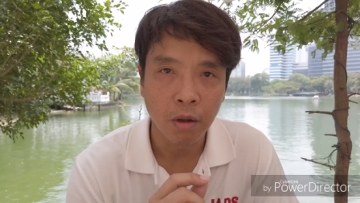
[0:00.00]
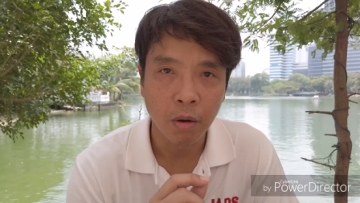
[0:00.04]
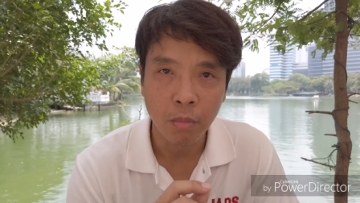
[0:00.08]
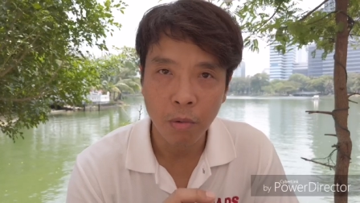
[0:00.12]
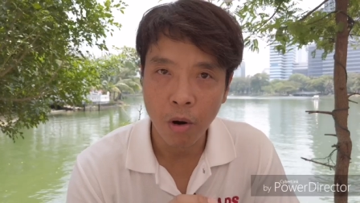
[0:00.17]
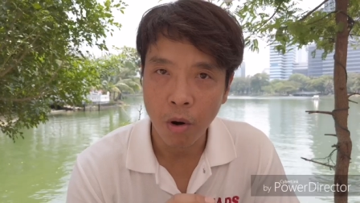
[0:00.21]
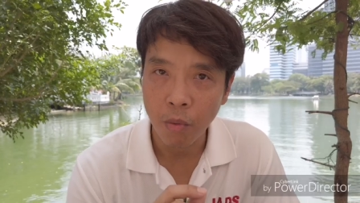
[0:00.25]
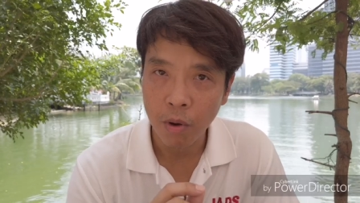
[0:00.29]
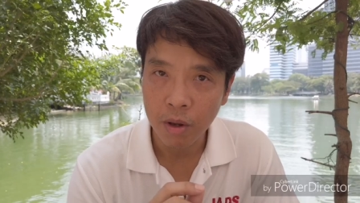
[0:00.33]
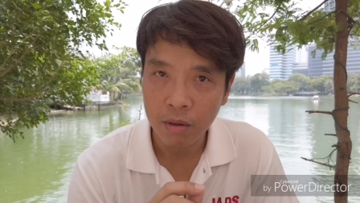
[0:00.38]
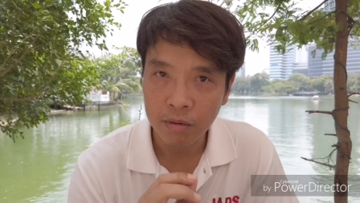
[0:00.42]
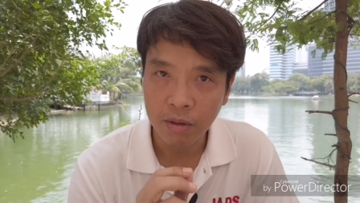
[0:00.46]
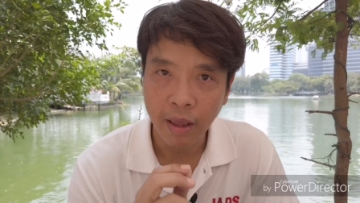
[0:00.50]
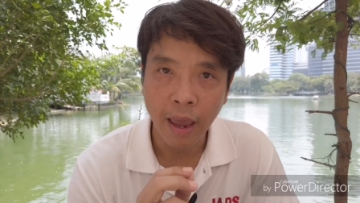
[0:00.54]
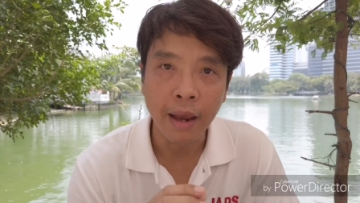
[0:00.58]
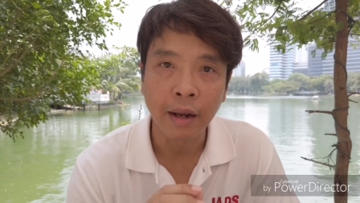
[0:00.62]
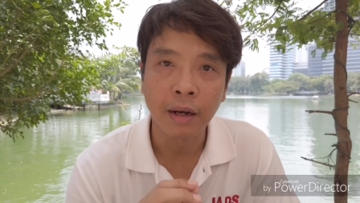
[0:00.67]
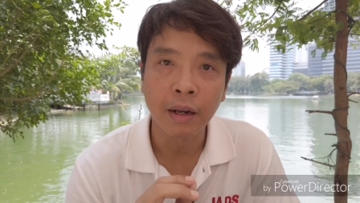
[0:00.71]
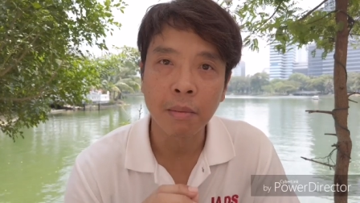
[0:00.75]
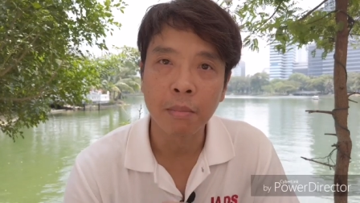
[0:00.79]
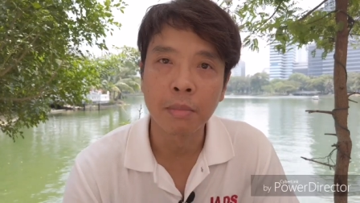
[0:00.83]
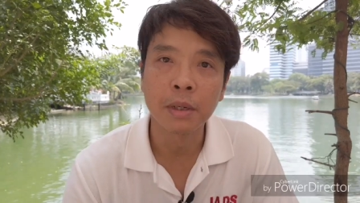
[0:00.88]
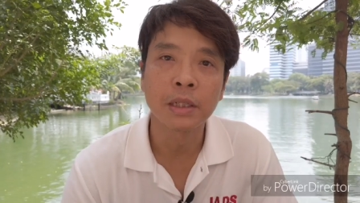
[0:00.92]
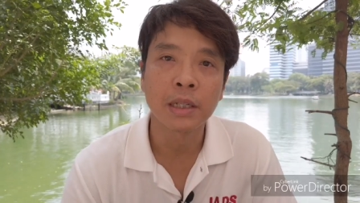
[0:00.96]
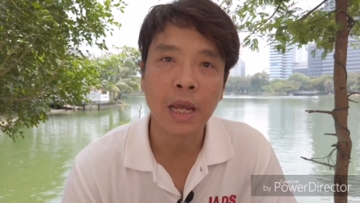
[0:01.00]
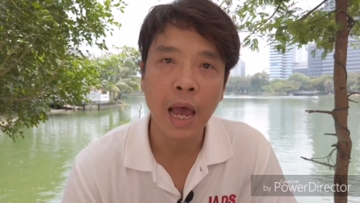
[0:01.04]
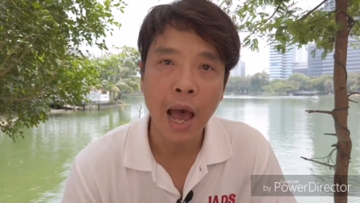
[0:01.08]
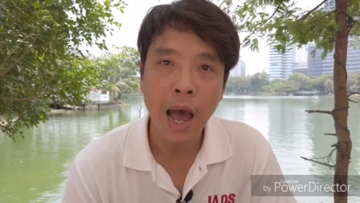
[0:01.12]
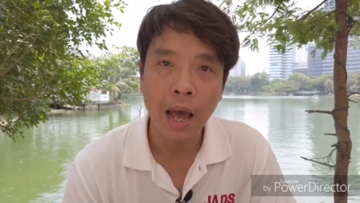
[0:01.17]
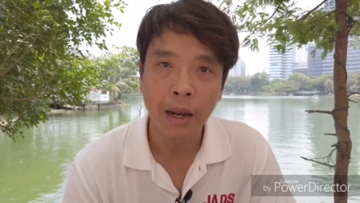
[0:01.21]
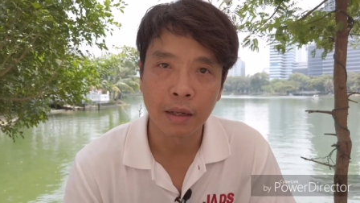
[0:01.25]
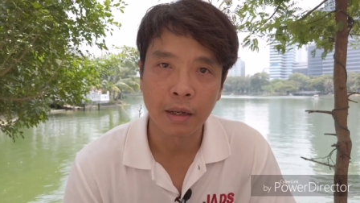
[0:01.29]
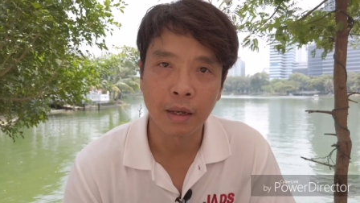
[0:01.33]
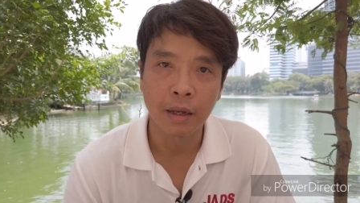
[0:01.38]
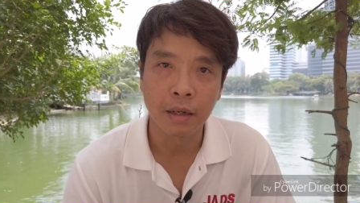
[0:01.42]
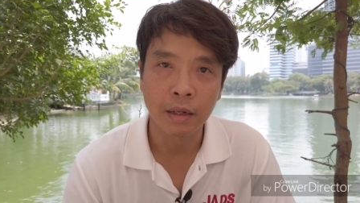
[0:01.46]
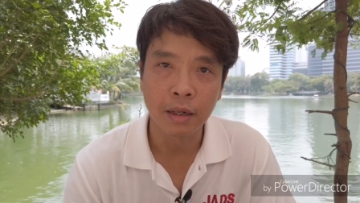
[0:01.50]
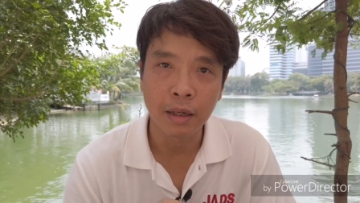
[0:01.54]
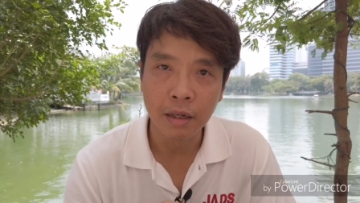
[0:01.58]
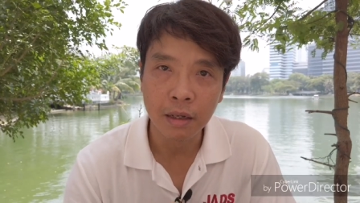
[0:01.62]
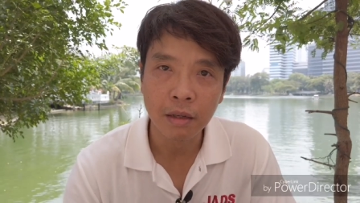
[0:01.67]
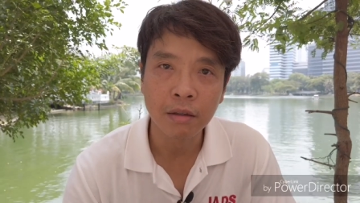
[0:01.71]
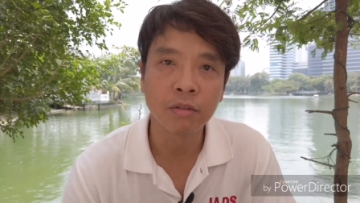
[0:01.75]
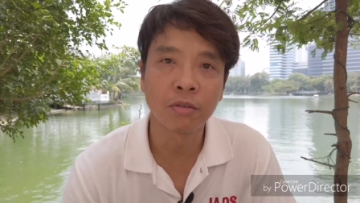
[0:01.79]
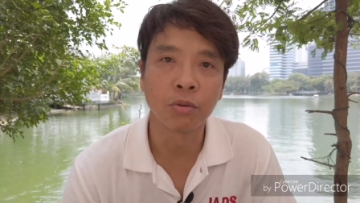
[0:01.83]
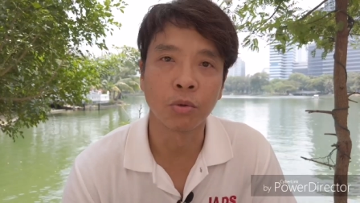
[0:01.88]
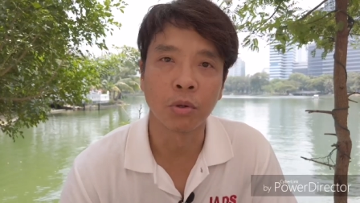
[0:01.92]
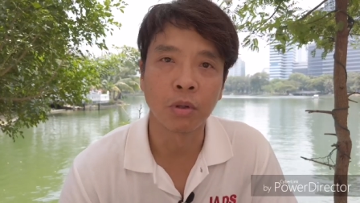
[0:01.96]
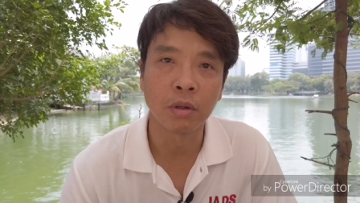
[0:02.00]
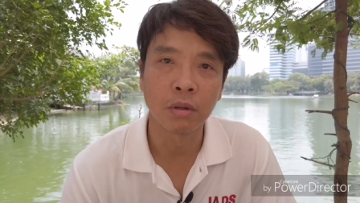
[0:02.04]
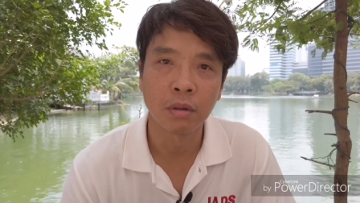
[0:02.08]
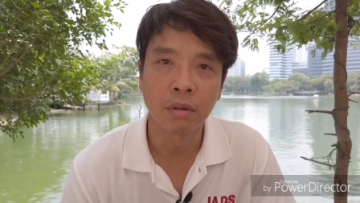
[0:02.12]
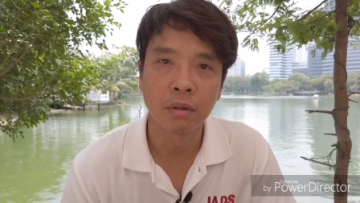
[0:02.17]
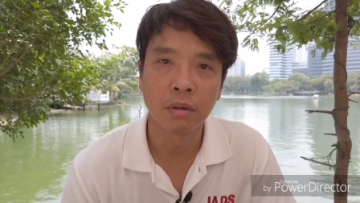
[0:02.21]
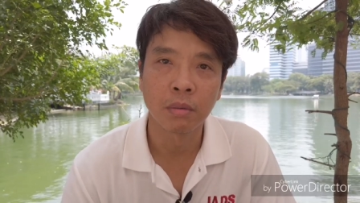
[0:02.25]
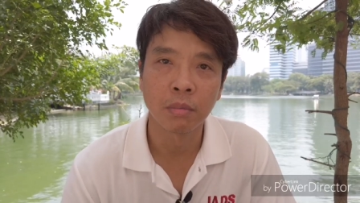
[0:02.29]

ต้องบอกว่าแสงธรรมชาติเนี่ยดีที่สุด